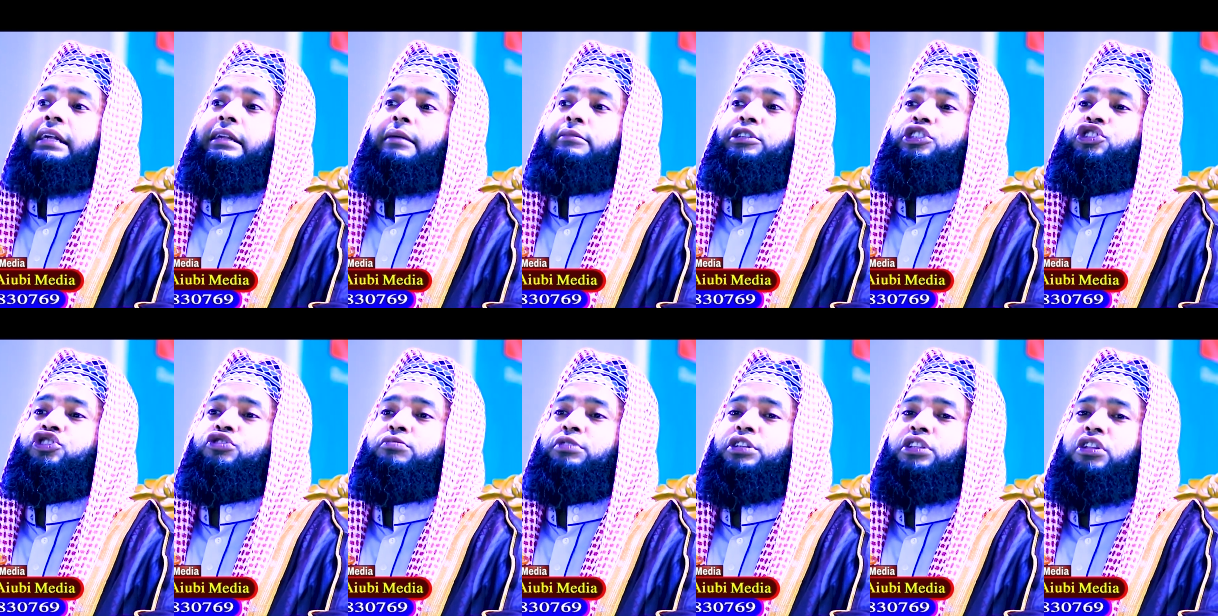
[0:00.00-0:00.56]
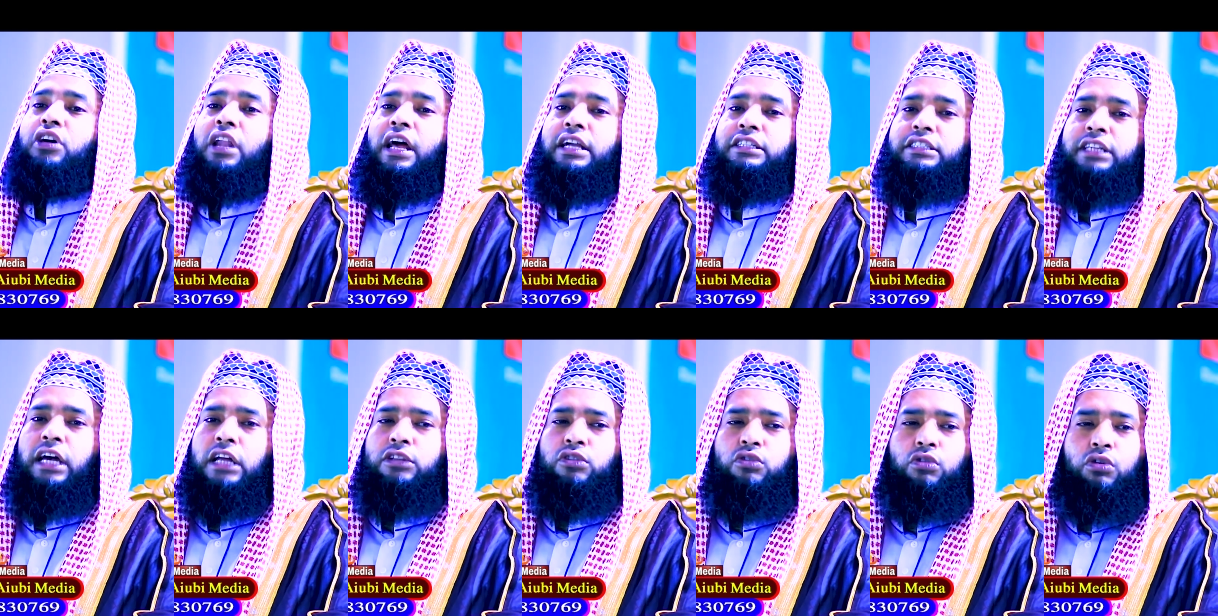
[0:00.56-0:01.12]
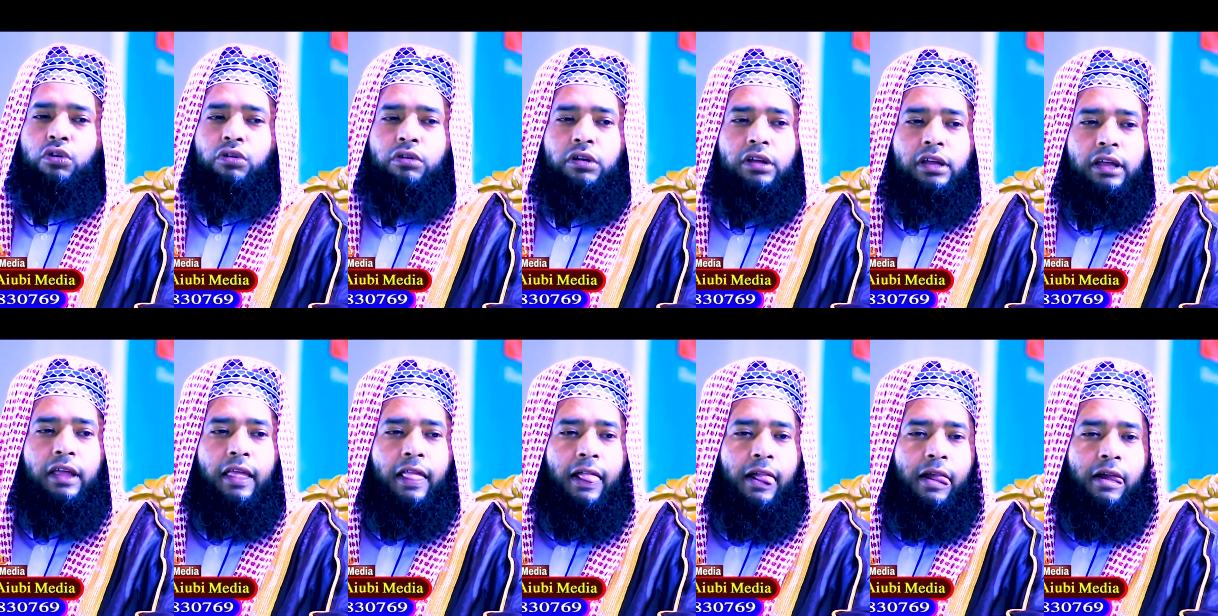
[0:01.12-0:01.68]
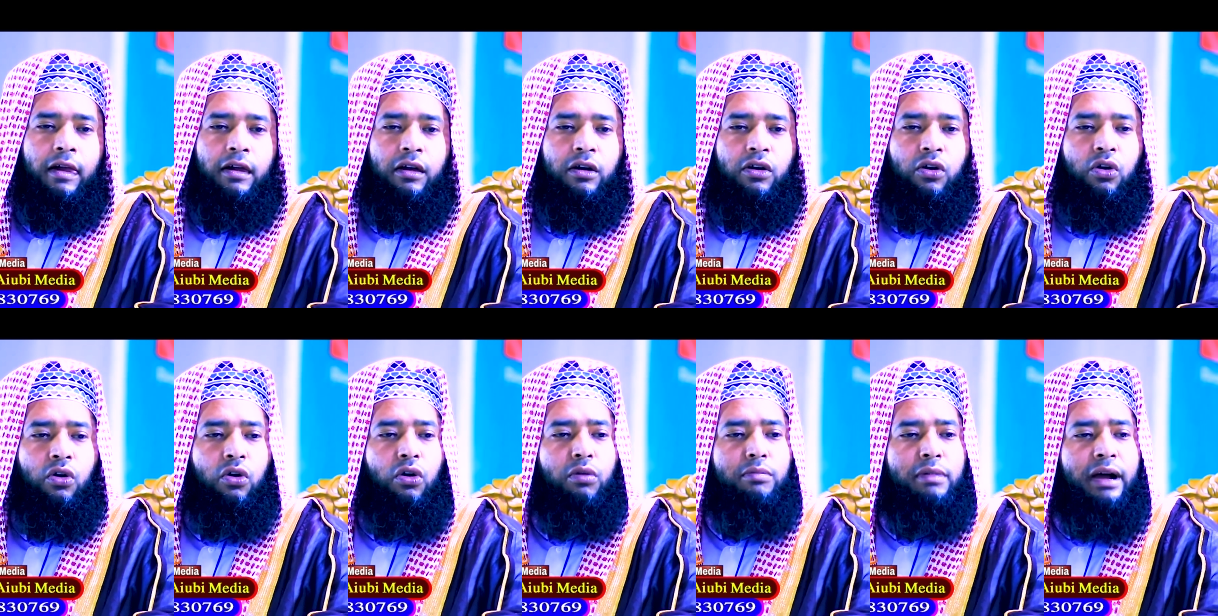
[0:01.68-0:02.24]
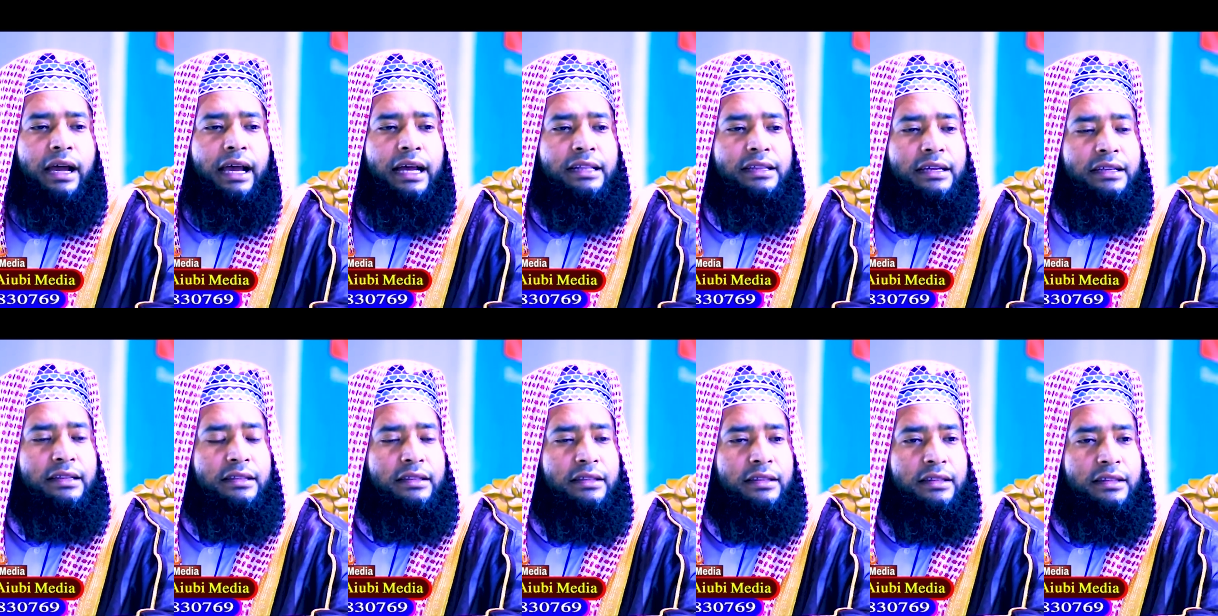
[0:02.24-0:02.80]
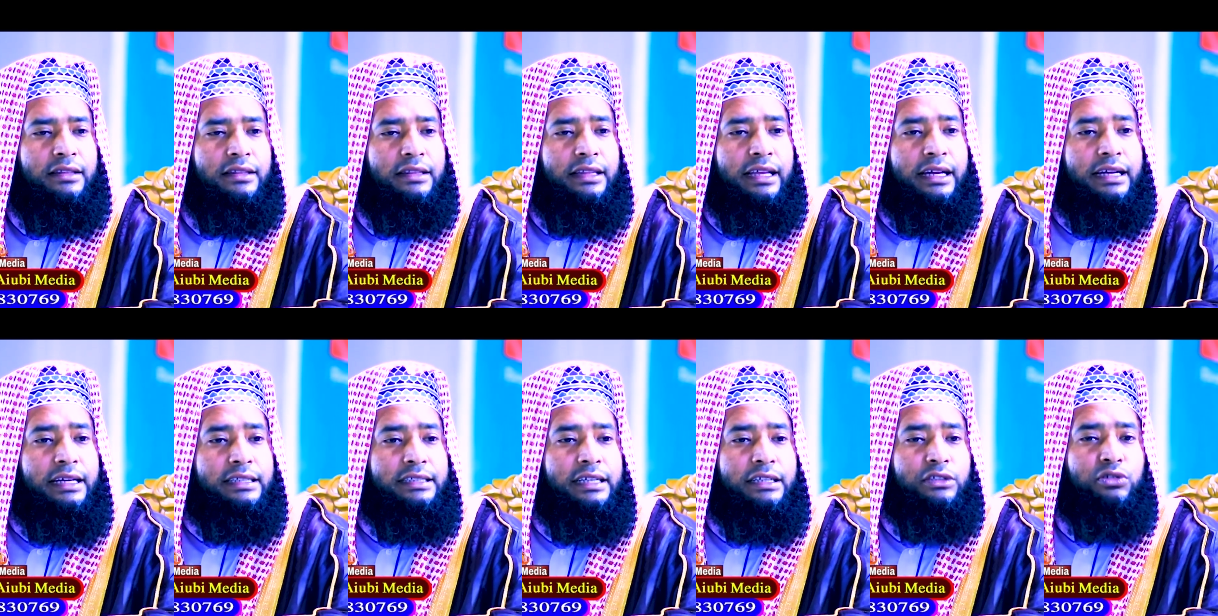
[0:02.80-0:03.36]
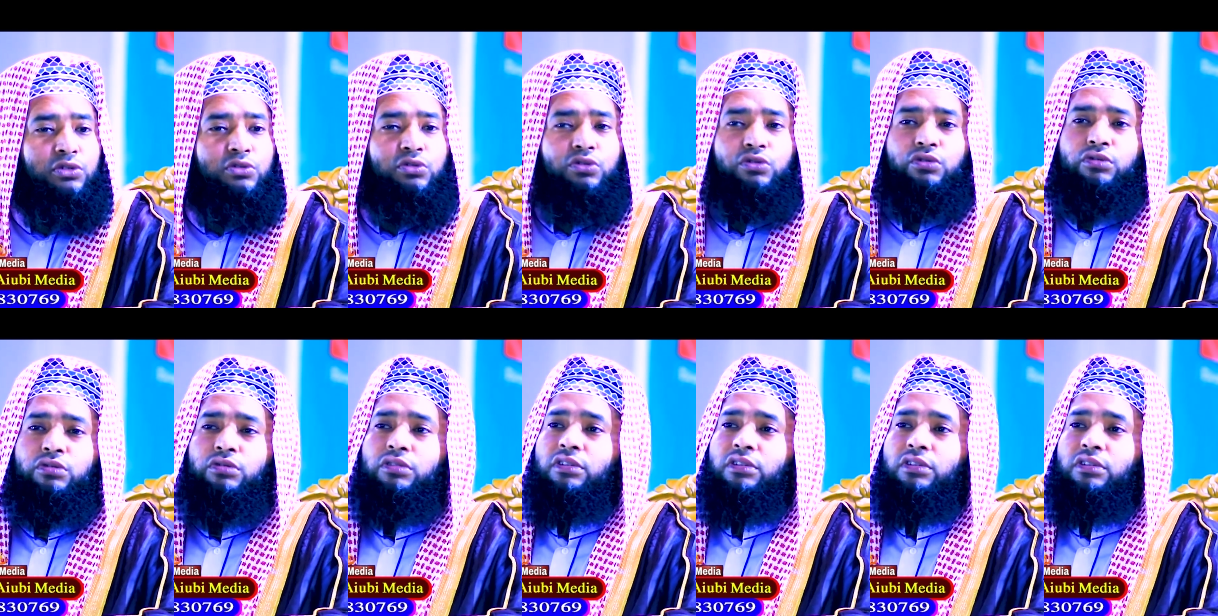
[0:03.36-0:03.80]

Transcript: একটা বিশ্ববিদ্যালয়ের ছাত্র ও হাতে দেখি যে শুধু